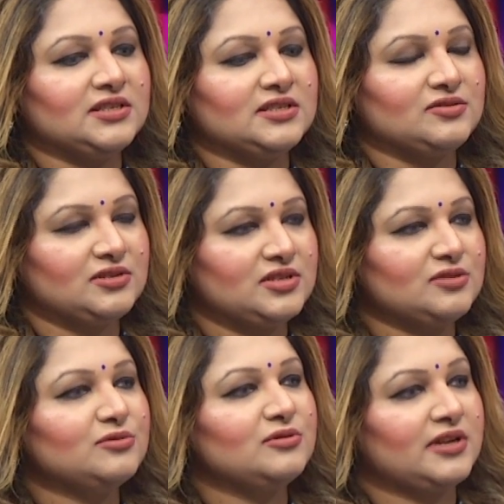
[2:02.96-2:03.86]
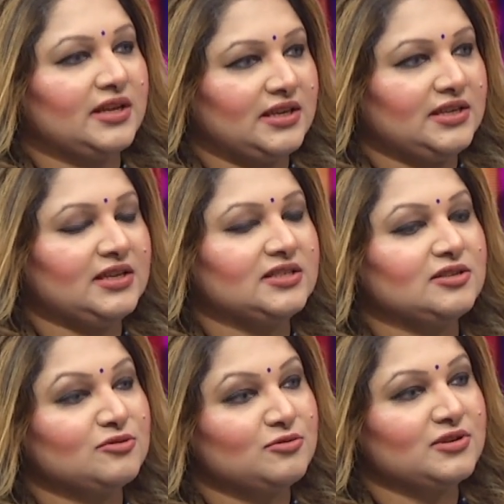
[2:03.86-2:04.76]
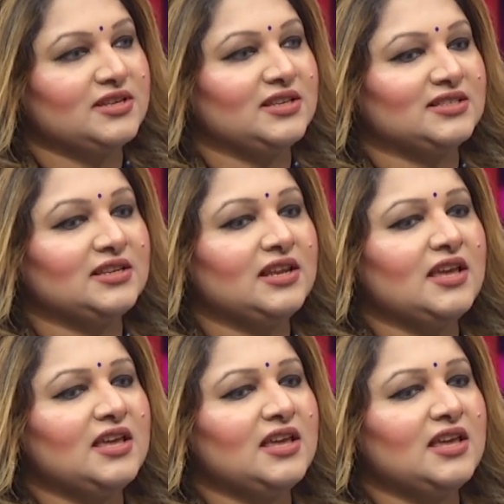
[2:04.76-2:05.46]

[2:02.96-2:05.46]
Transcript: যে সৃষ্টিগুলো রেখে গিয়েছেন করে গিয়েছেন